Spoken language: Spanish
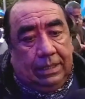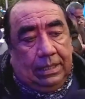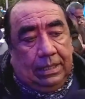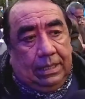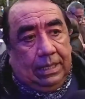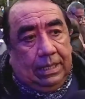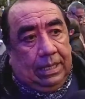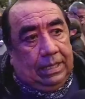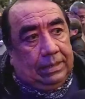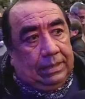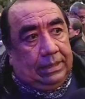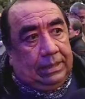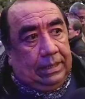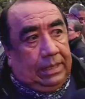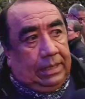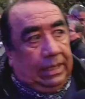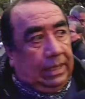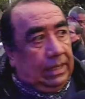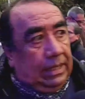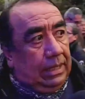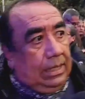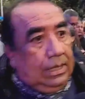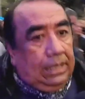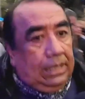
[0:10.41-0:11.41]
así
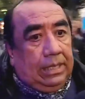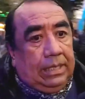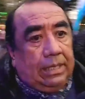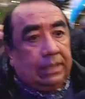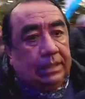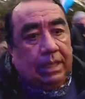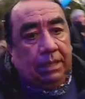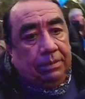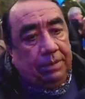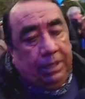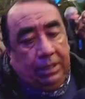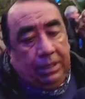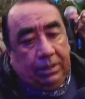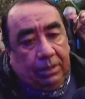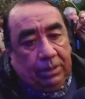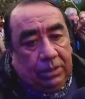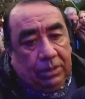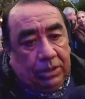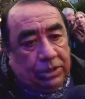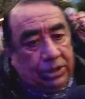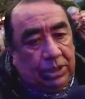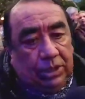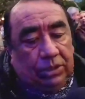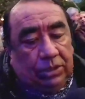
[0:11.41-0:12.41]
que está visto, ¿no
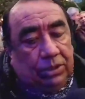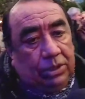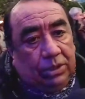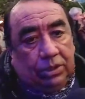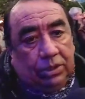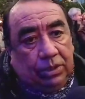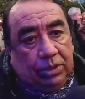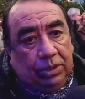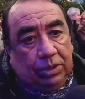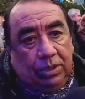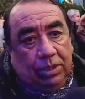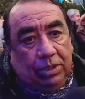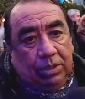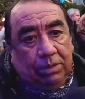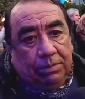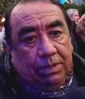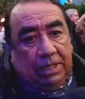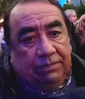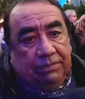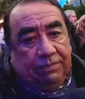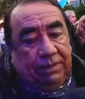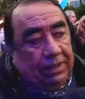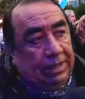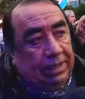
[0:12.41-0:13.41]
es cierto?, en todos los
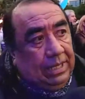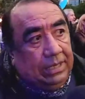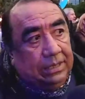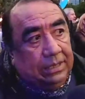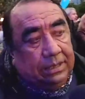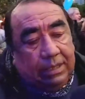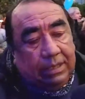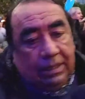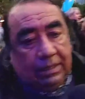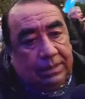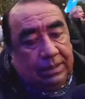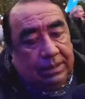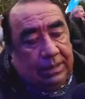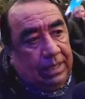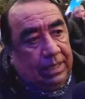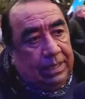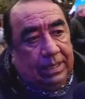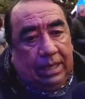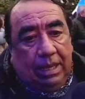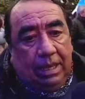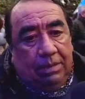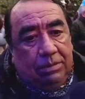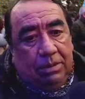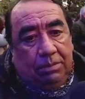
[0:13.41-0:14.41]
manifestantes, sin
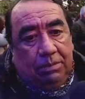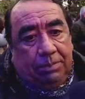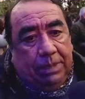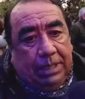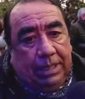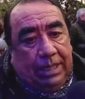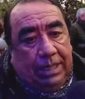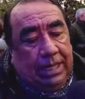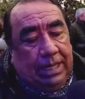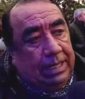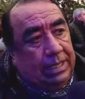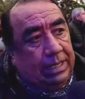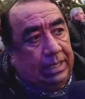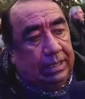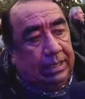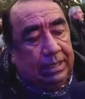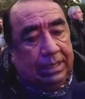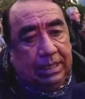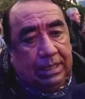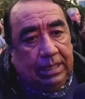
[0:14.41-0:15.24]
agravio, para nada.